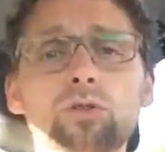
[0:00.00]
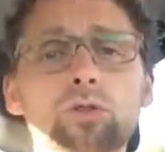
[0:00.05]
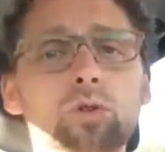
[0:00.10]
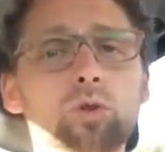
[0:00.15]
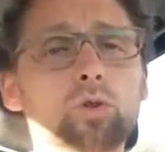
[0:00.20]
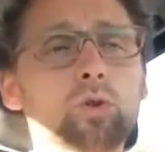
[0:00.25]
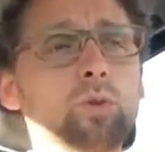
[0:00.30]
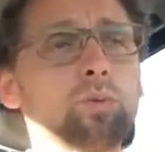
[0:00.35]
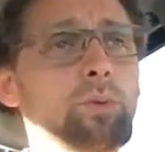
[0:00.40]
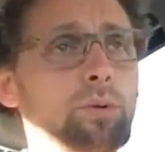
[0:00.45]
ce
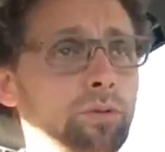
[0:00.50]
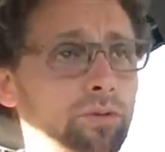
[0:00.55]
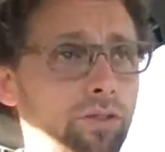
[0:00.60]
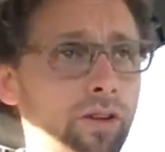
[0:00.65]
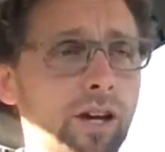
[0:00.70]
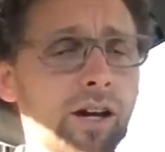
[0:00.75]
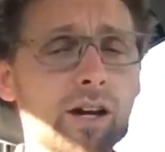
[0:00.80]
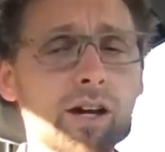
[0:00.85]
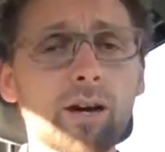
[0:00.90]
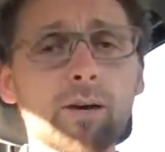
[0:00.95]
que tu peux
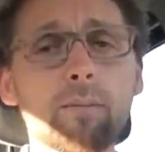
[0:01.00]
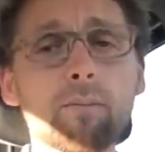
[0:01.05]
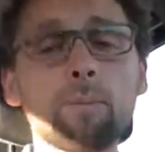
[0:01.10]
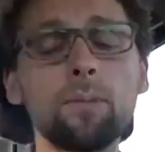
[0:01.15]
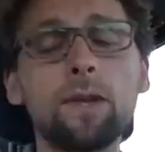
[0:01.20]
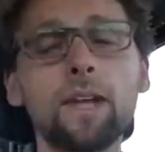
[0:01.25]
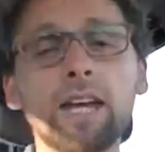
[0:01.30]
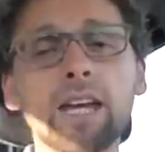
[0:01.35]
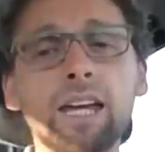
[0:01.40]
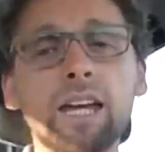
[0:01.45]
faire
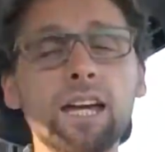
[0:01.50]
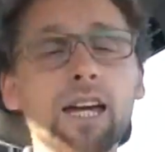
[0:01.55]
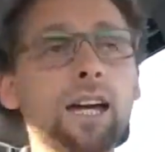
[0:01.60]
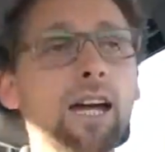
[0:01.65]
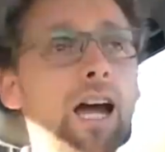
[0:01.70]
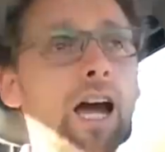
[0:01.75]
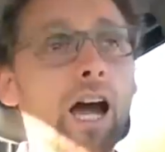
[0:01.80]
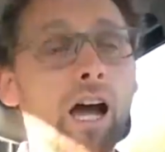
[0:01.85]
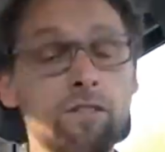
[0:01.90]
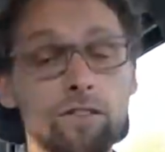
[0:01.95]

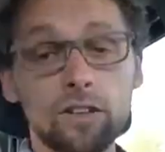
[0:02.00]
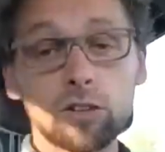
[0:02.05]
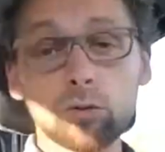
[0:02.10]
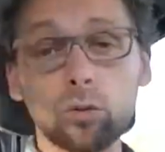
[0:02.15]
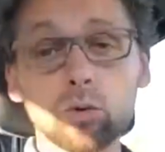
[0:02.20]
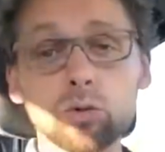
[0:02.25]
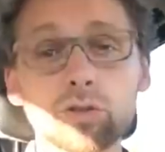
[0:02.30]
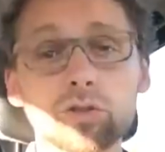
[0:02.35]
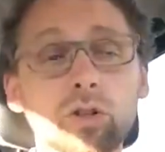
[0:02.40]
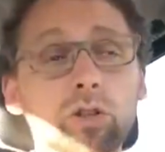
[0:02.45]
avec
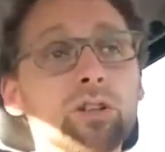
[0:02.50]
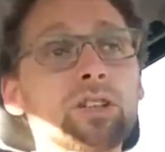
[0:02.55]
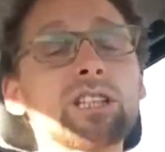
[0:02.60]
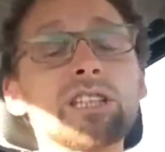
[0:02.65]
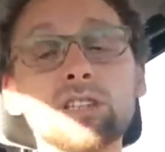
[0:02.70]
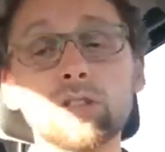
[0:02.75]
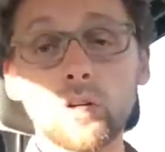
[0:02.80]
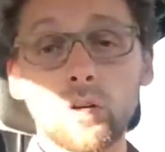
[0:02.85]
ton stock qui